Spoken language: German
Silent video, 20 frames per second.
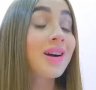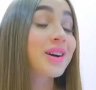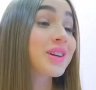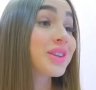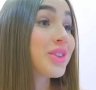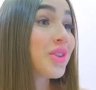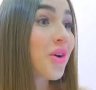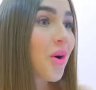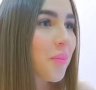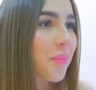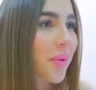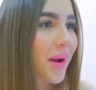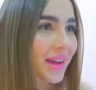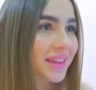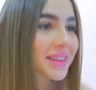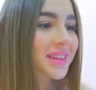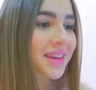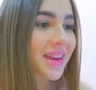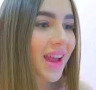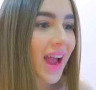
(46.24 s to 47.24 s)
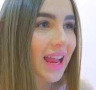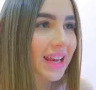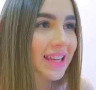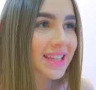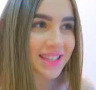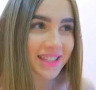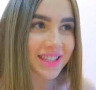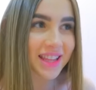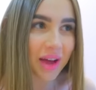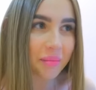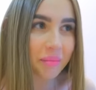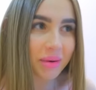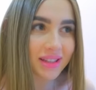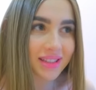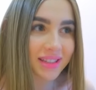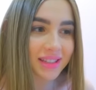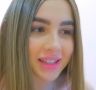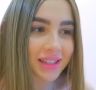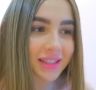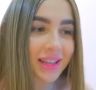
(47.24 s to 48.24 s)
Knopper, das ist eine echte
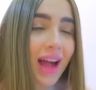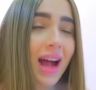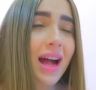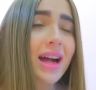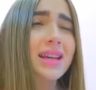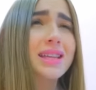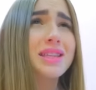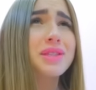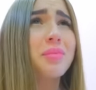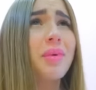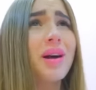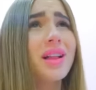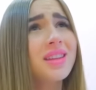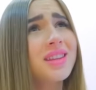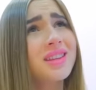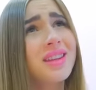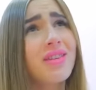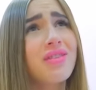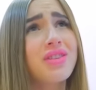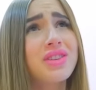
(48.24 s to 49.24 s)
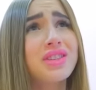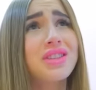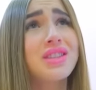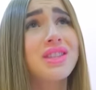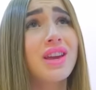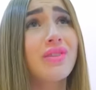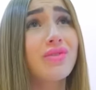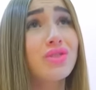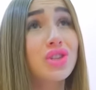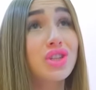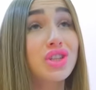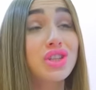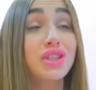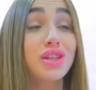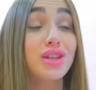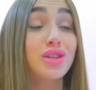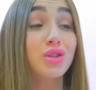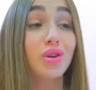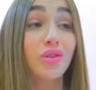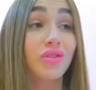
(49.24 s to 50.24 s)
Schwäche. Smile hasst Mädchen mit
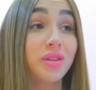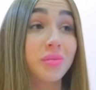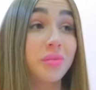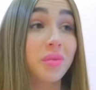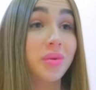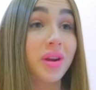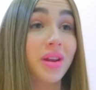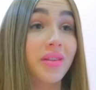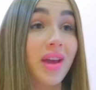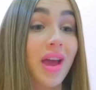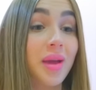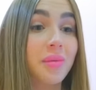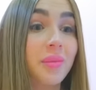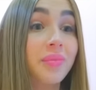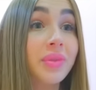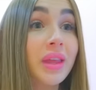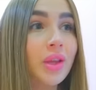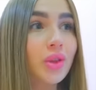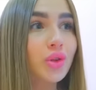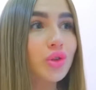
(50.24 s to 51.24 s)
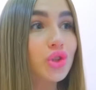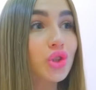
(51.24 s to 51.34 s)
aufgemalten Augenbrauen.